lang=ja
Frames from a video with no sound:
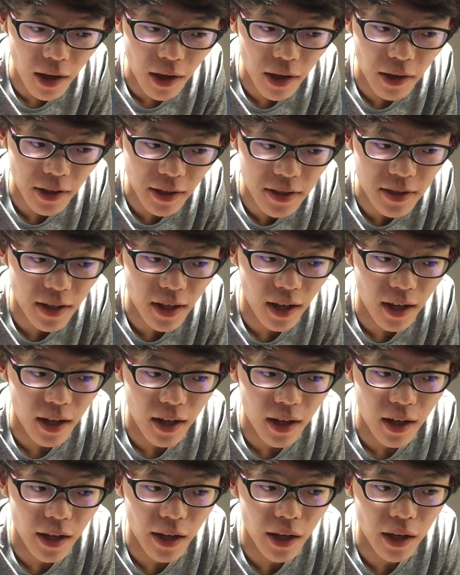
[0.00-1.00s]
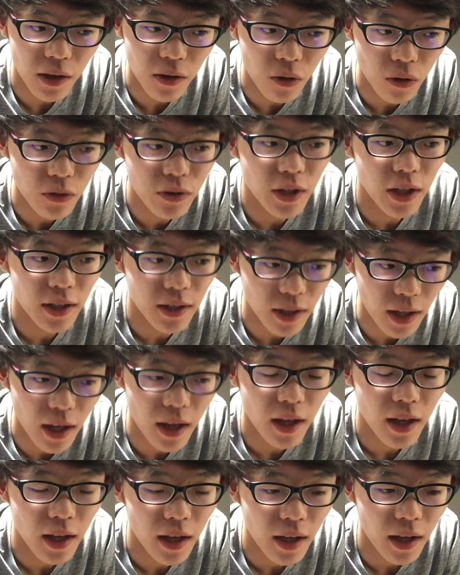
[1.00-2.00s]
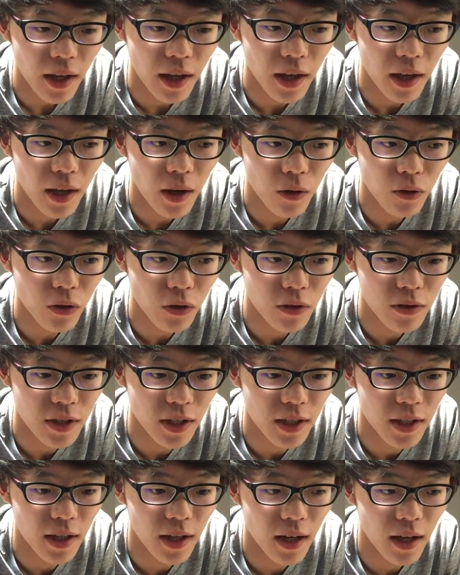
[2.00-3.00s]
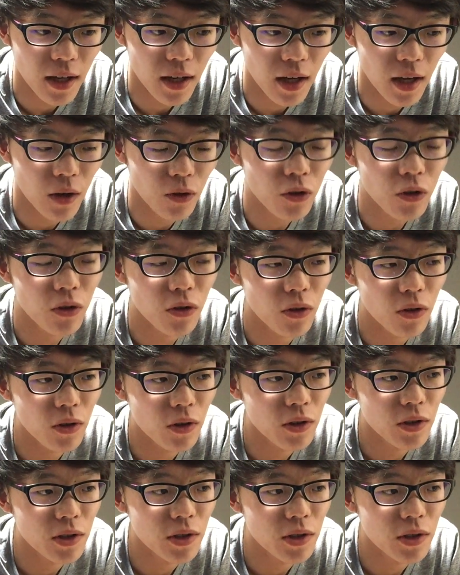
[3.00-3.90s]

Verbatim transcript: えー、なぜか、えー、混んでいて、えー、ほとんど席が、あ、ほとんど、